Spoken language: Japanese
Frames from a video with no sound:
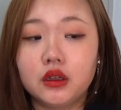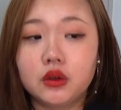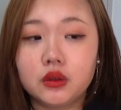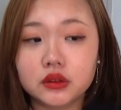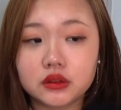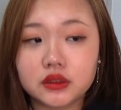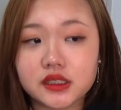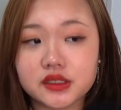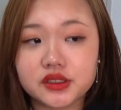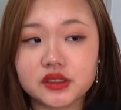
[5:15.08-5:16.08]
本当
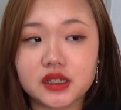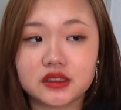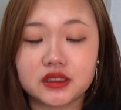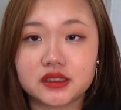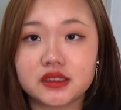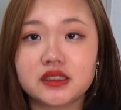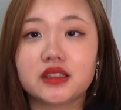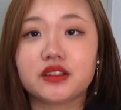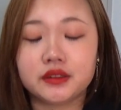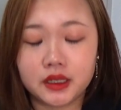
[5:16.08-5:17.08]
に中学が好き
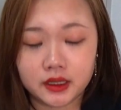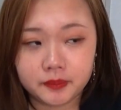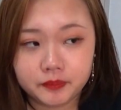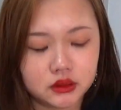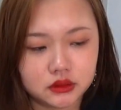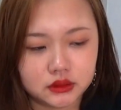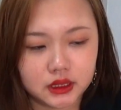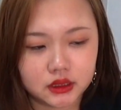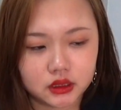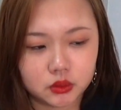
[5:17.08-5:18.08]
じゃなくて
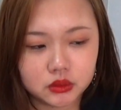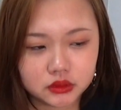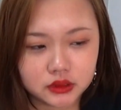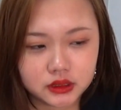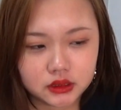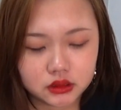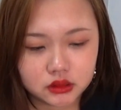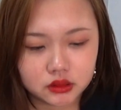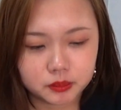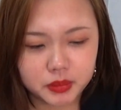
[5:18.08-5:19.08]
だから本当に
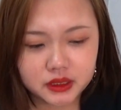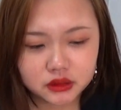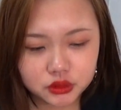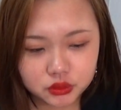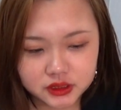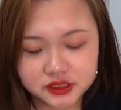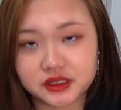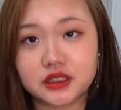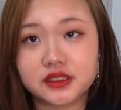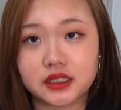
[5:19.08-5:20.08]
勉強に
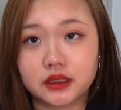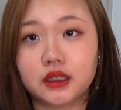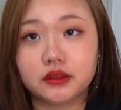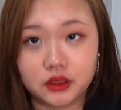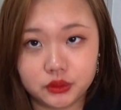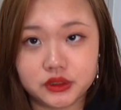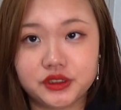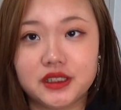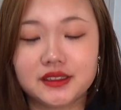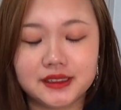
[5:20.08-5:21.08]
すがるしかなかったの
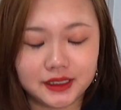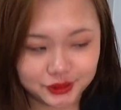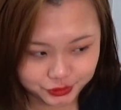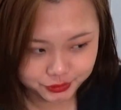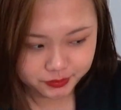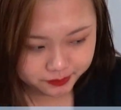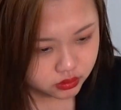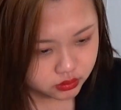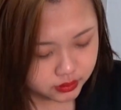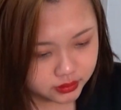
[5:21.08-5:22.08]
中学生活
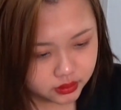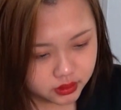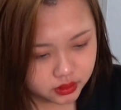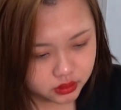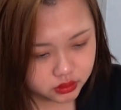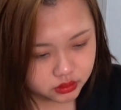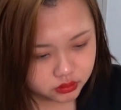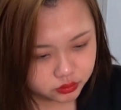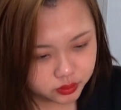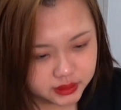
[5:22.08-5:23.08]
だから
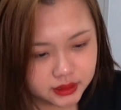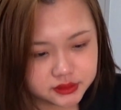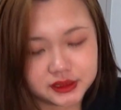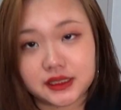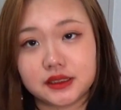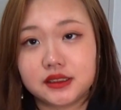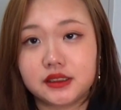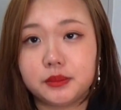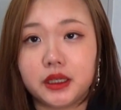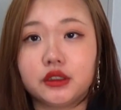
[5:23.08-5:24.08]
とりあえず必
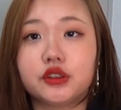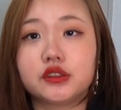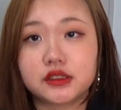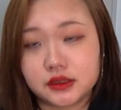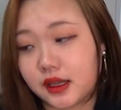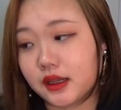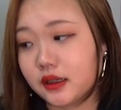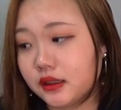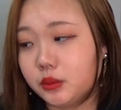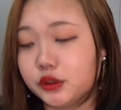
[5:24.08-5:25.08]
死に勉強し
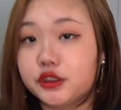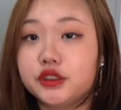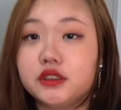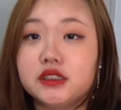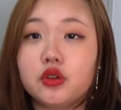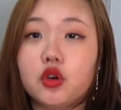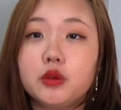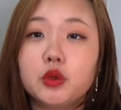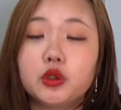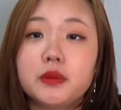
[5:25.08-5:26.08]
てもう数字を追
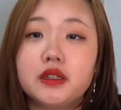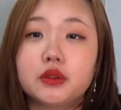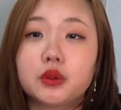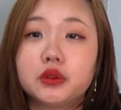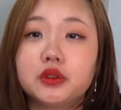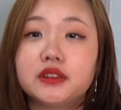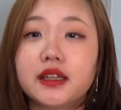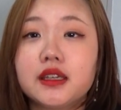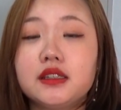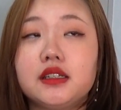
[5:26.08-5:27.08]
い求めること
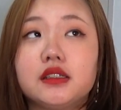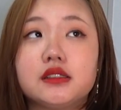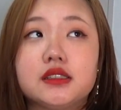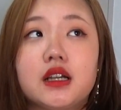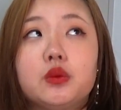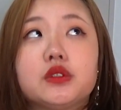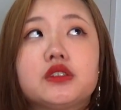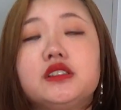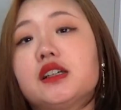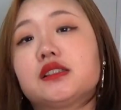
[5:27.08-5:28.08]
だけに時間を
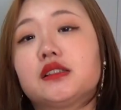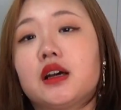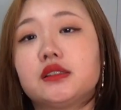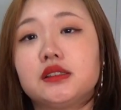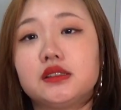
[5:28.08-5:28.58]
費やした